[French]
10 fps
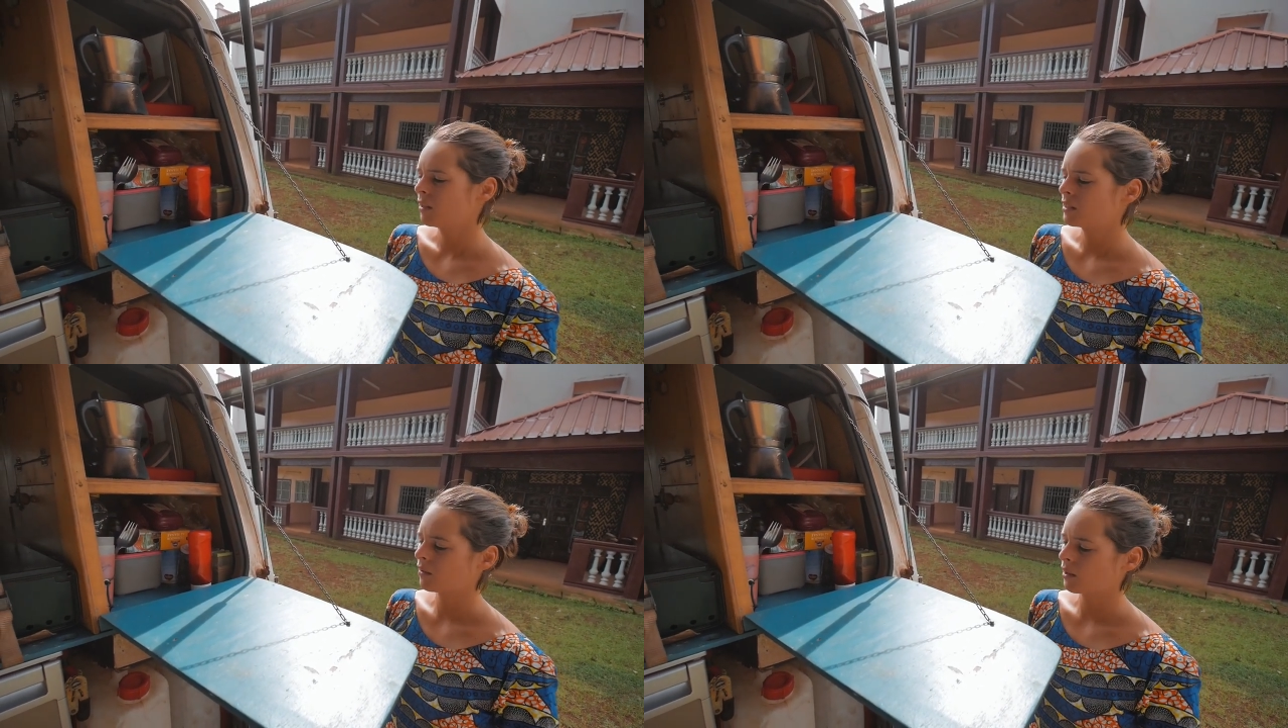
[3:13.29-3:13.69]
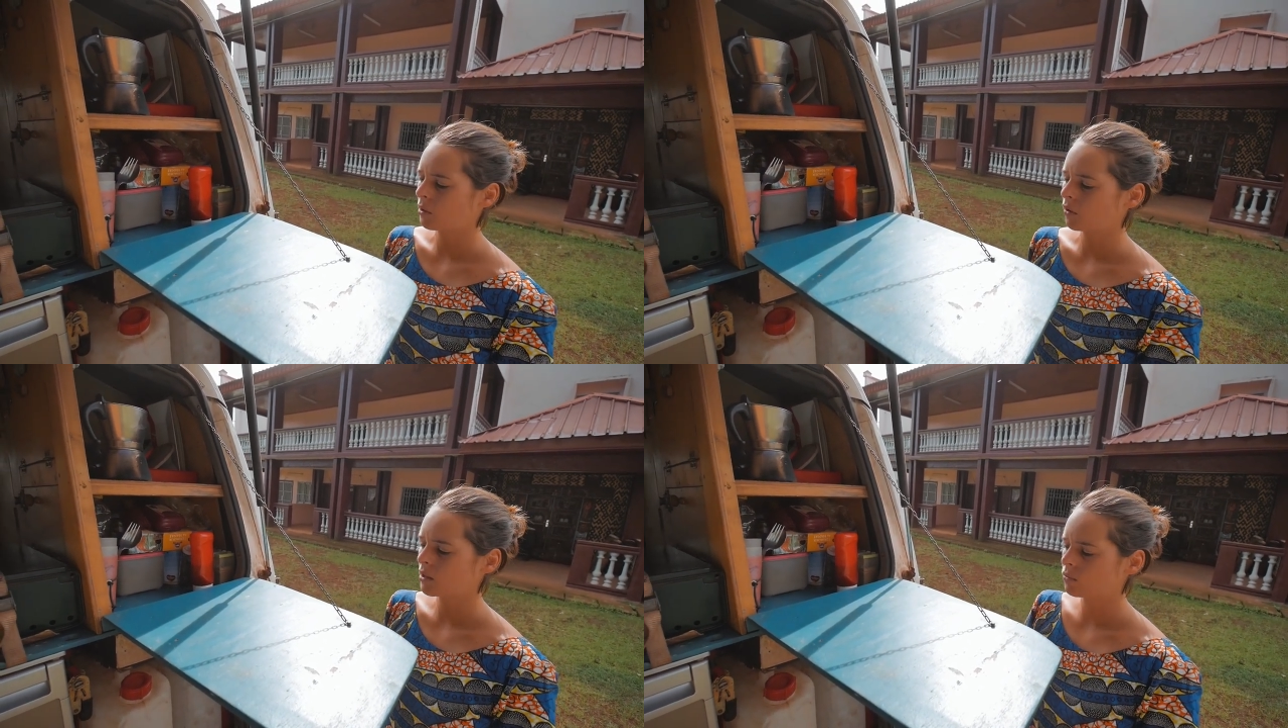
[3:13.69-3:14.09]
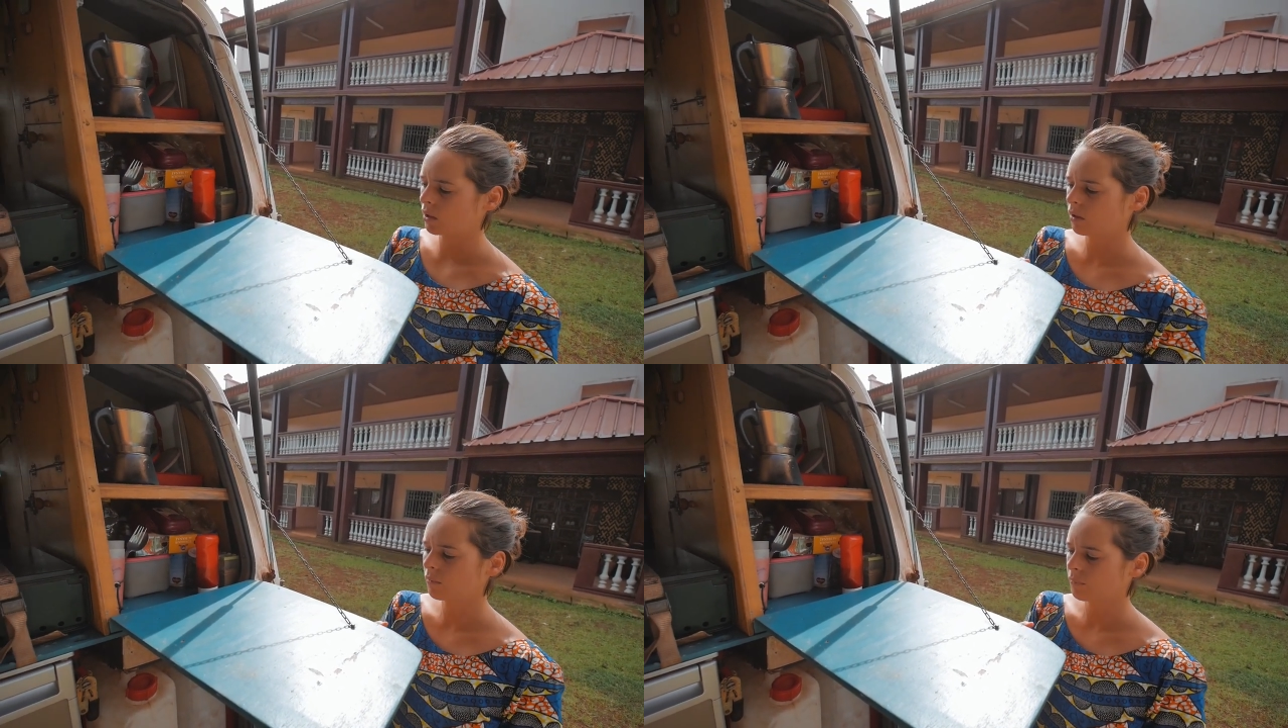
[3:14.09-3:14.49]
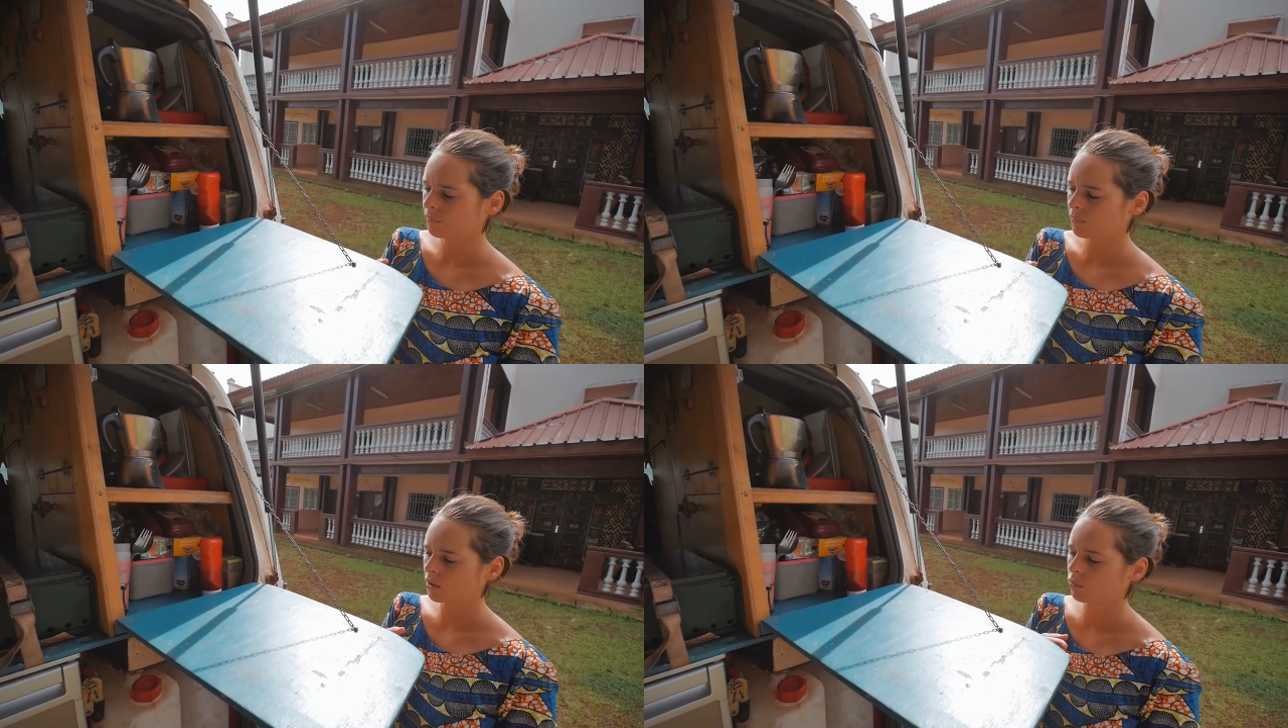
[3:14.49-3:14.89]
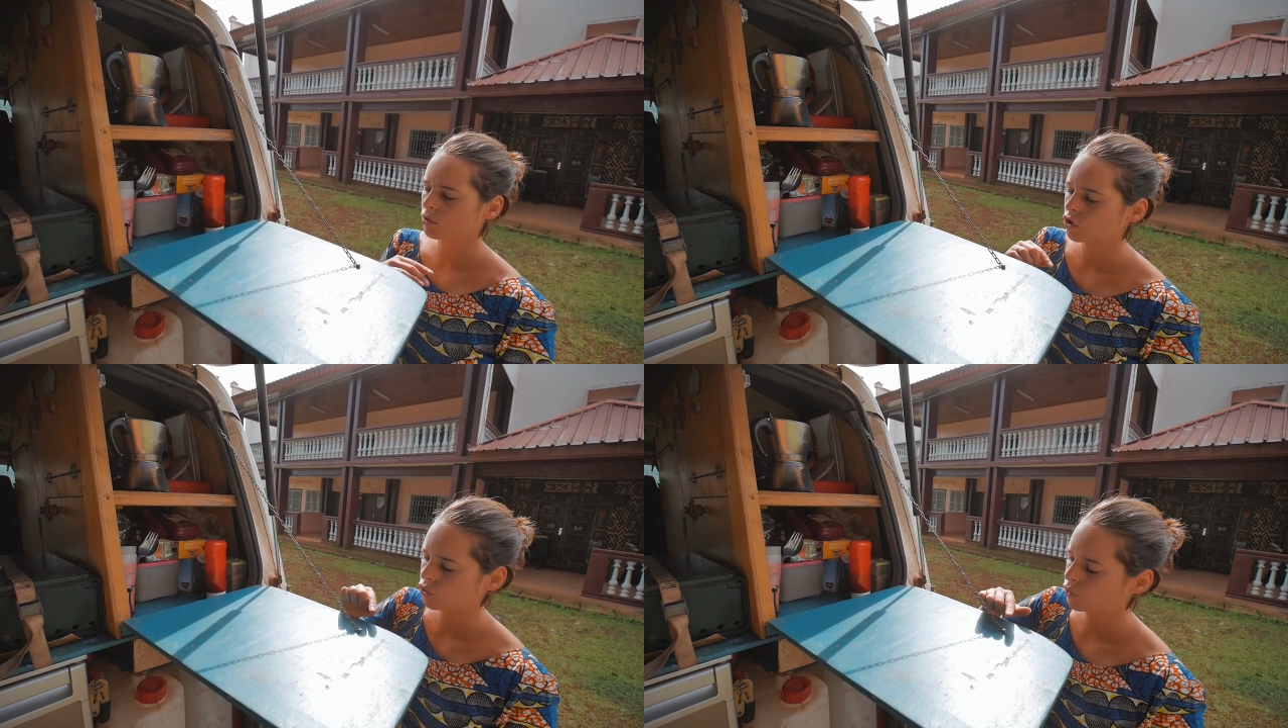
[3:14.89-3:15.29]
c'est vraiment très solide. Et
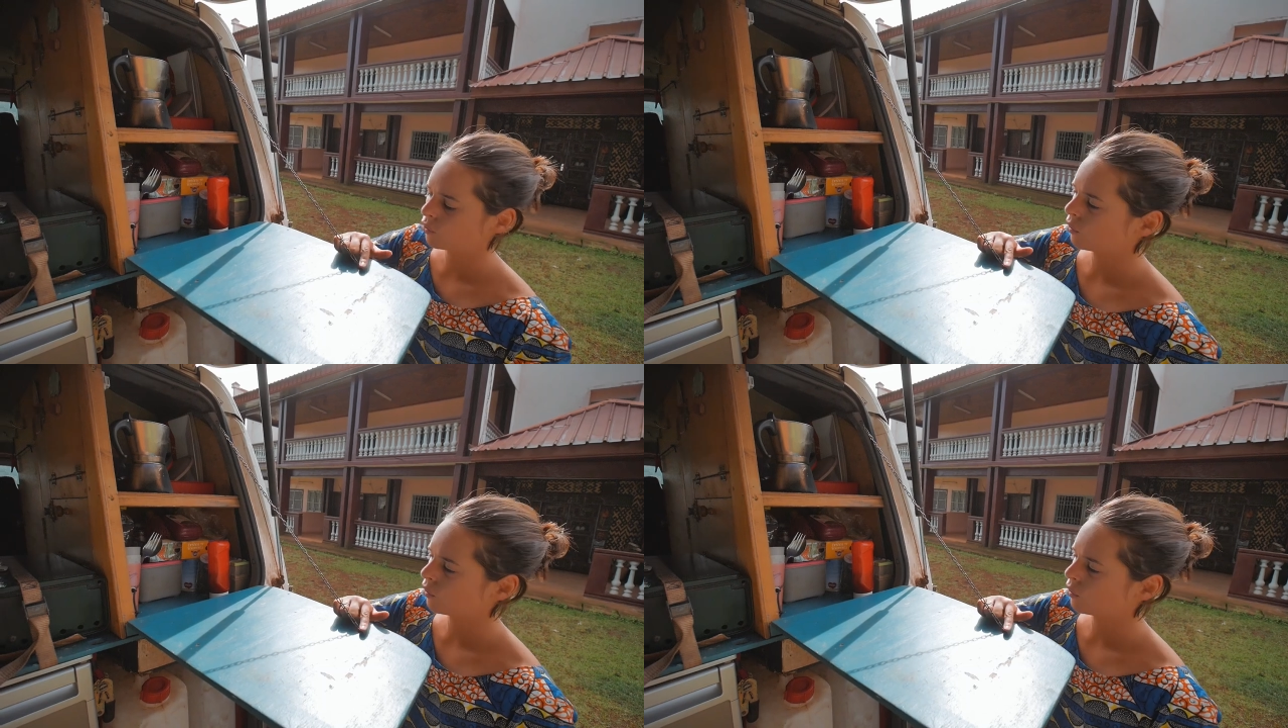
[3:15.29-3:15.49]
donc c'est juste